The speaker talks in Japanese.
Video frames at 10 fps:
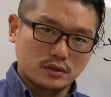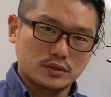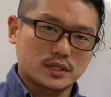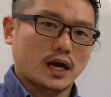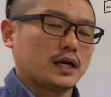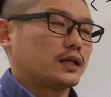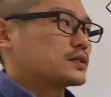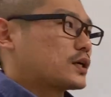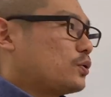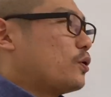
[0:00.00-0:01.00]
ていう世界なん
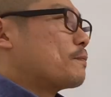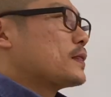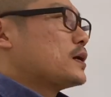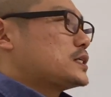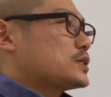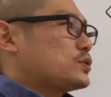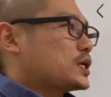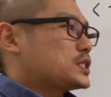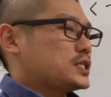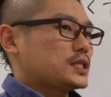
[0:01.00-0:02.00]
ですけど、じゃあそれが実